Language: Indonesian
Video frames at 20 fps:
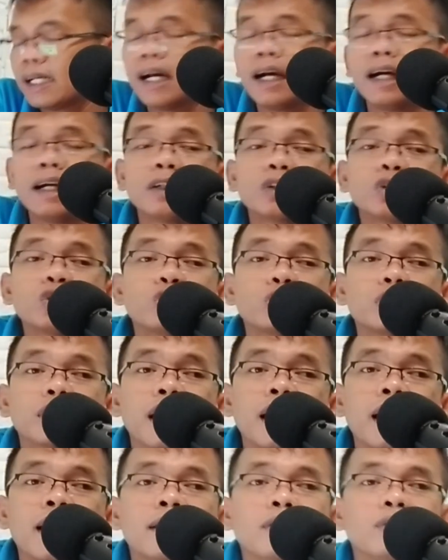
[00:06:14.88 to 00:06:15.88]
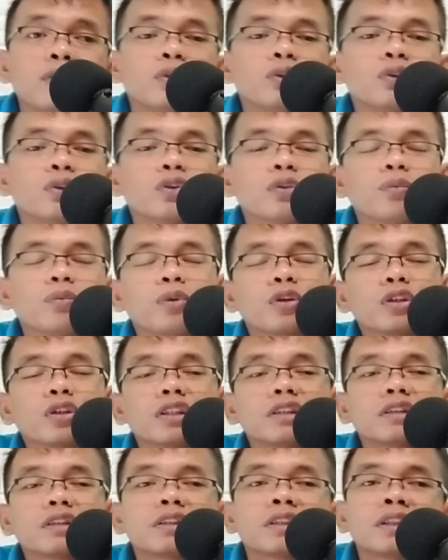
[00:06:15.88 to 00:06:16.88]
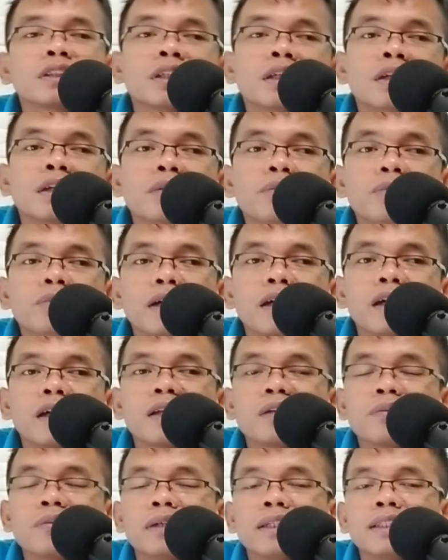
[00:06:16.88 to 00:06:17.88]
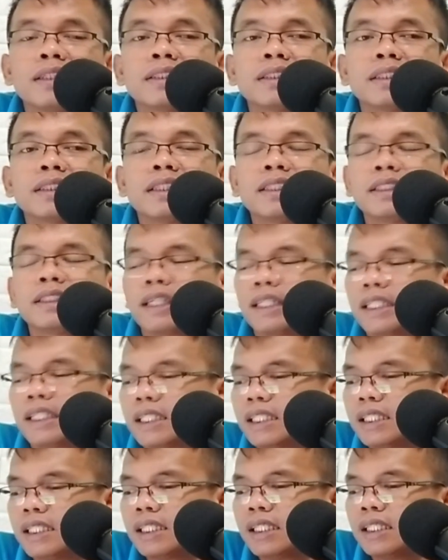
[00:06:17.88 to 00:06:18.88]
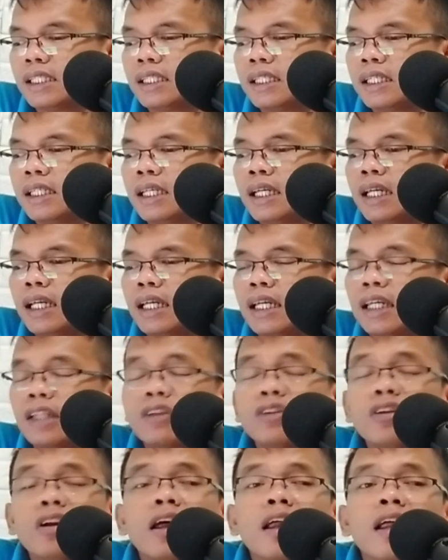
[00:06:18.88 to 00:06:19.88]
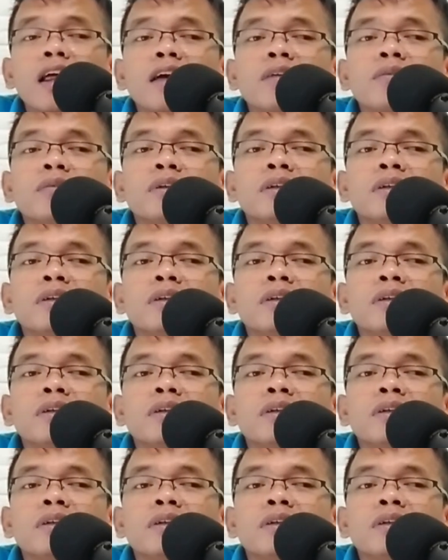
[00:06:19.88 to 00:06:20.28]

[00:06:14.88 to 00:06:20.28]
uh, susah untuk proses pengirimannya sendiri jadi itulah yang